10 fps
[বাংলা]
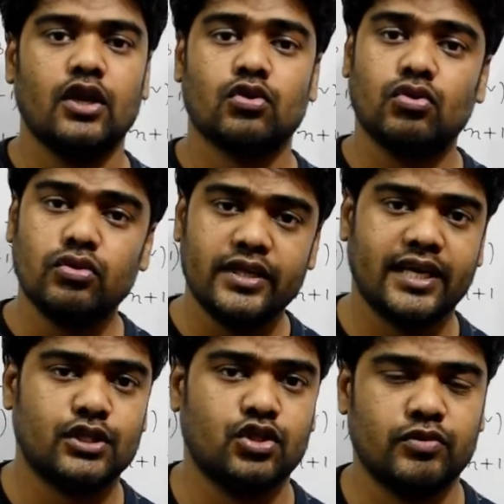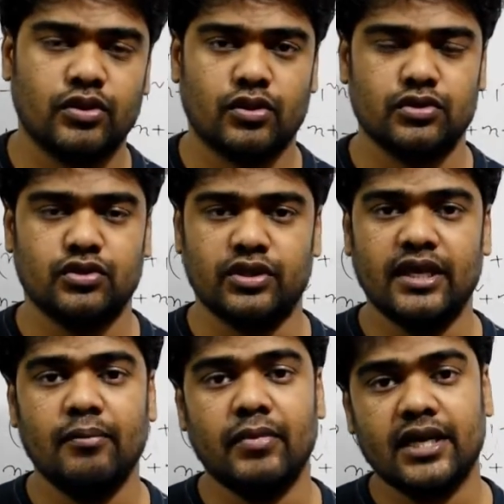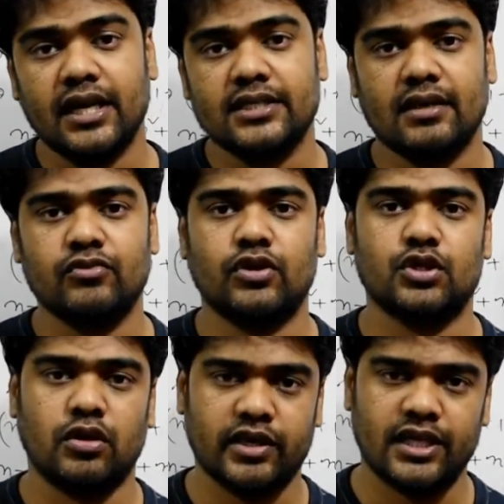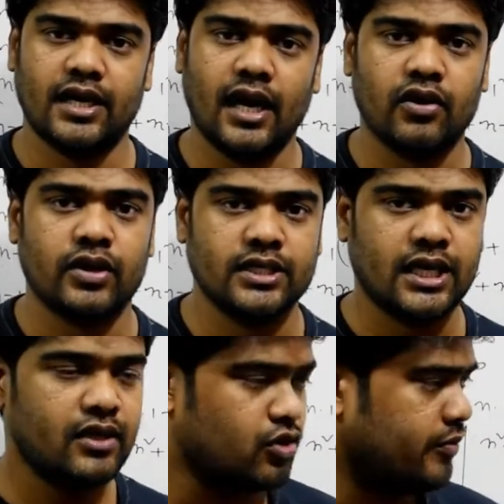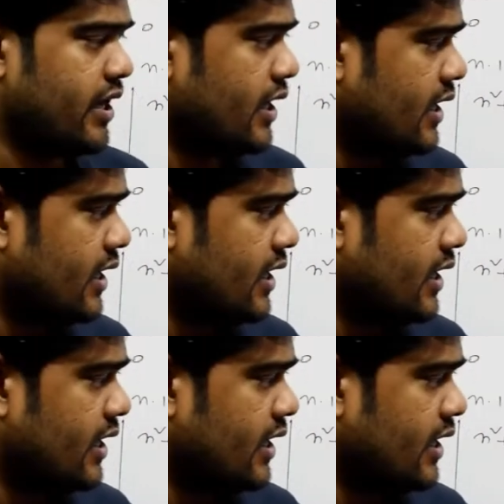কোনো দিঘার সমীকরণ যদি মেডেল টার্ম করে সমাধান না করা যায় তবে